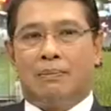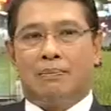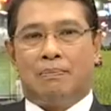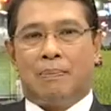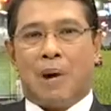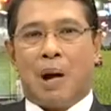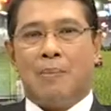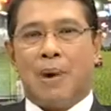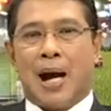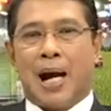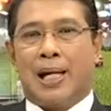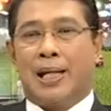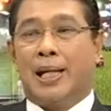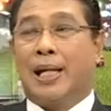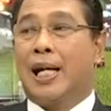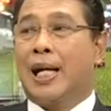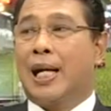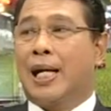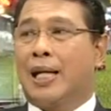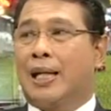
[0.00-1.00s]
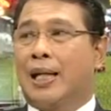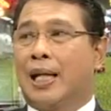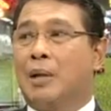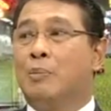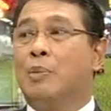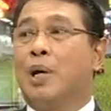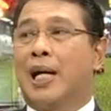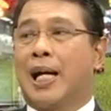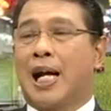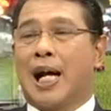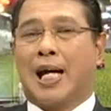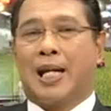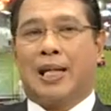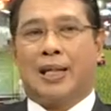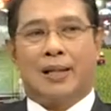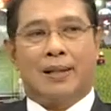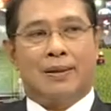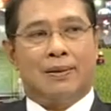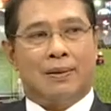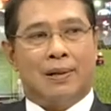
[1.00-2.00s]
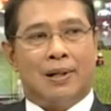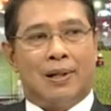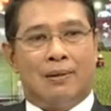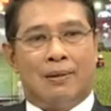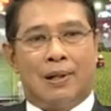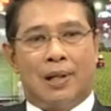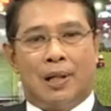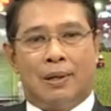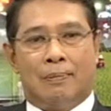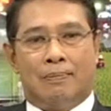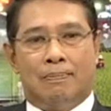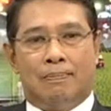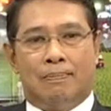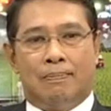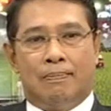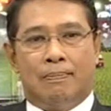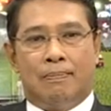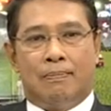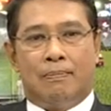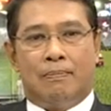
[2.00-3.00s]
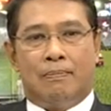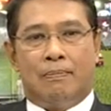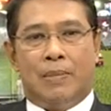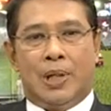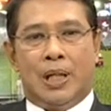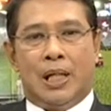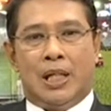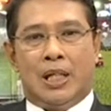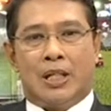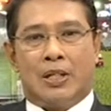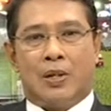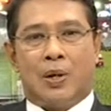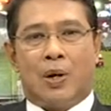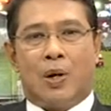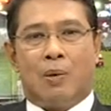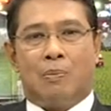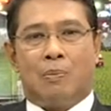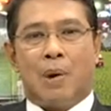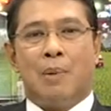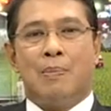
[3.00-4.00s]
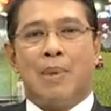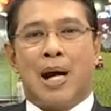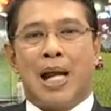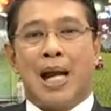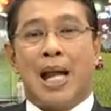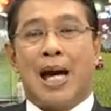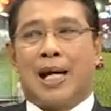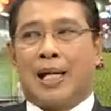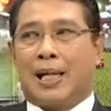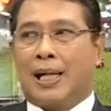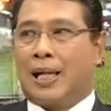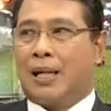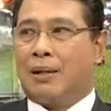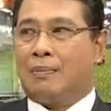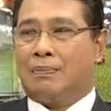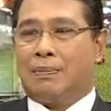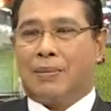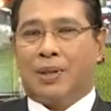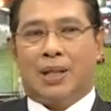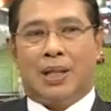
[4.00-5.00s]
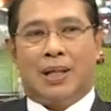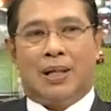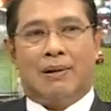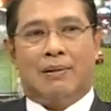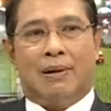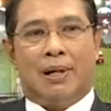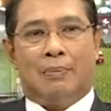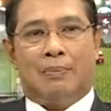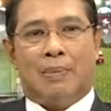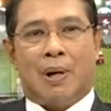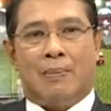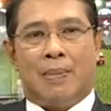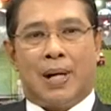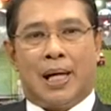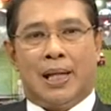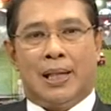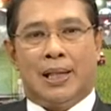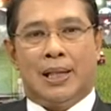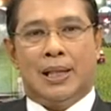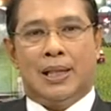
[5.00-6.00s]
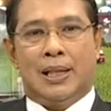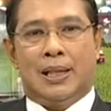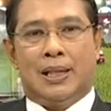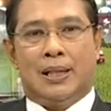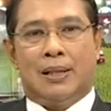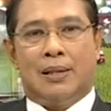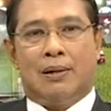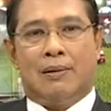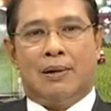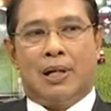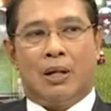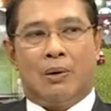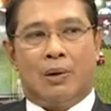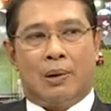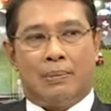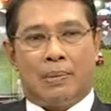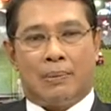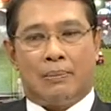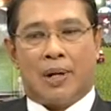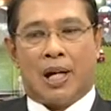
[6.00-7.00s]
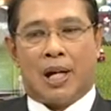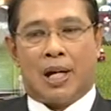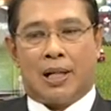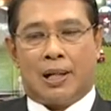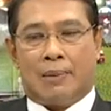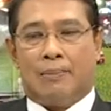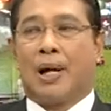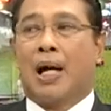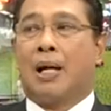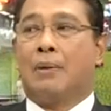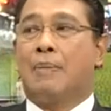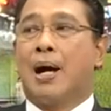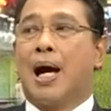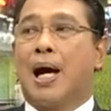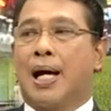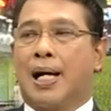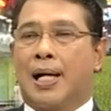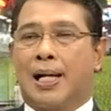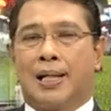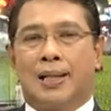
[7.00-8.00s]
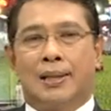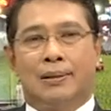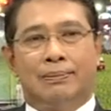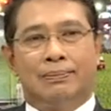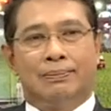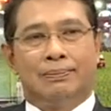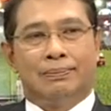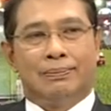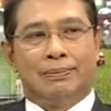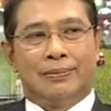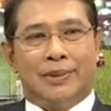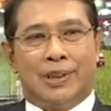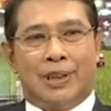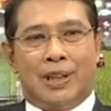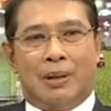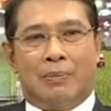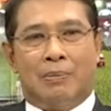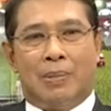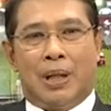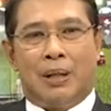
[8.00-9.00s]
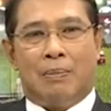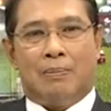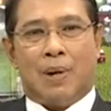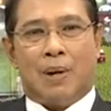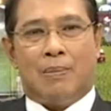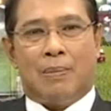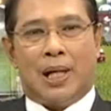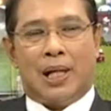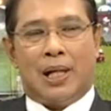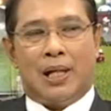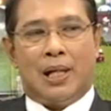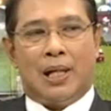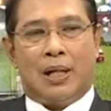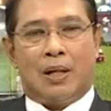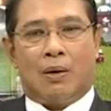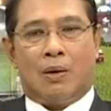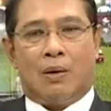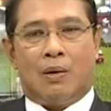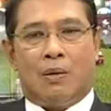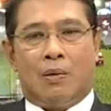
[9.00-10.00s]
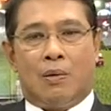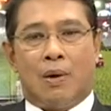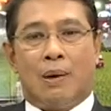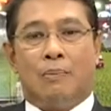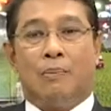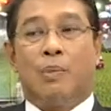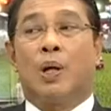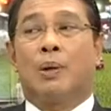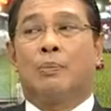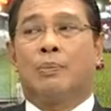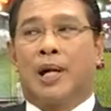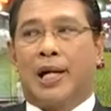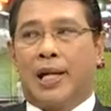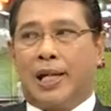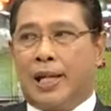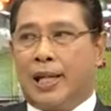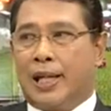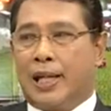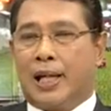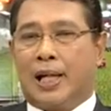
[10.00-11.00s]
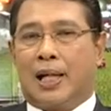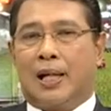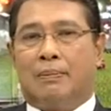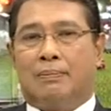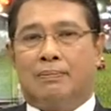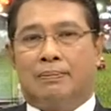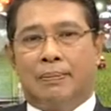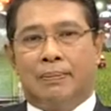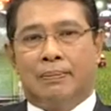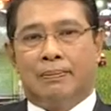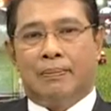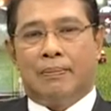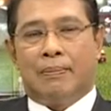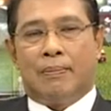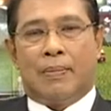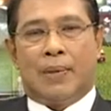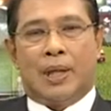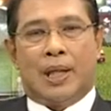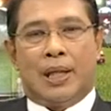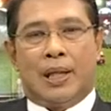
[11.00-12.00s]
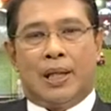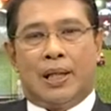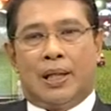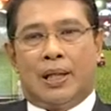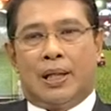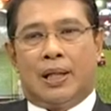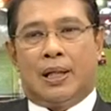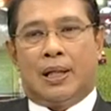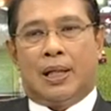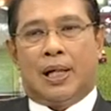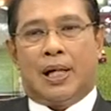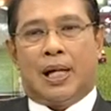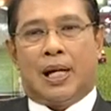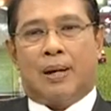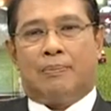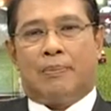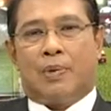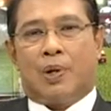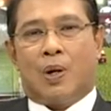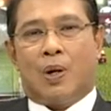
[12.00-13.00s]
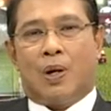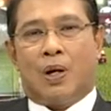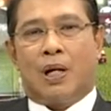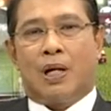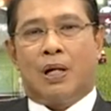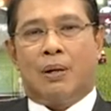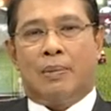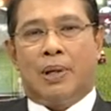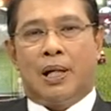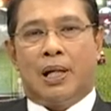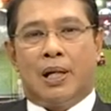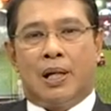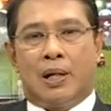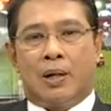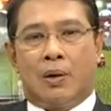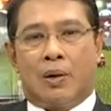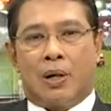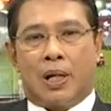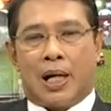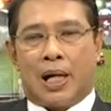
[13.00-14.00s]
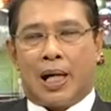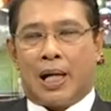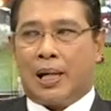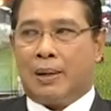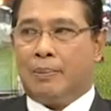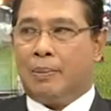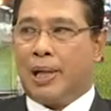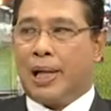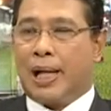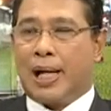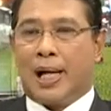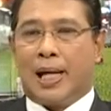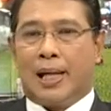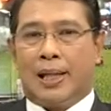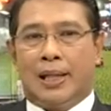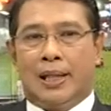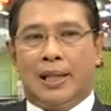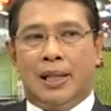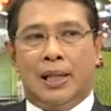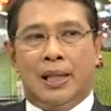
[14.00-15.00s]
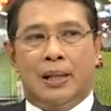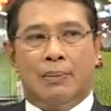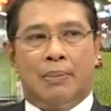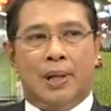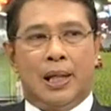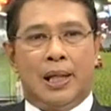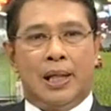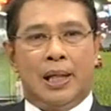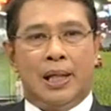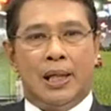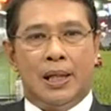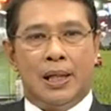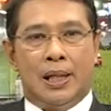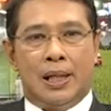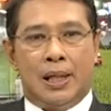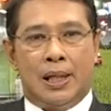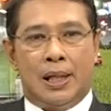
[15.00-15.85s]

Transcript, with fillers: นเป้าหมายในการให้บริการของเราเนี่ยมี2เป้าหมายหลักนะครับแต่ว่าเป้าหมายที่เราให้ความสำคัญมากก็เป็นเป้าหมายเรื่องของความปลอดภัยนะครับอันดับ2ก็คือเป็นเรื่องของการให้บริการที่เป็นที่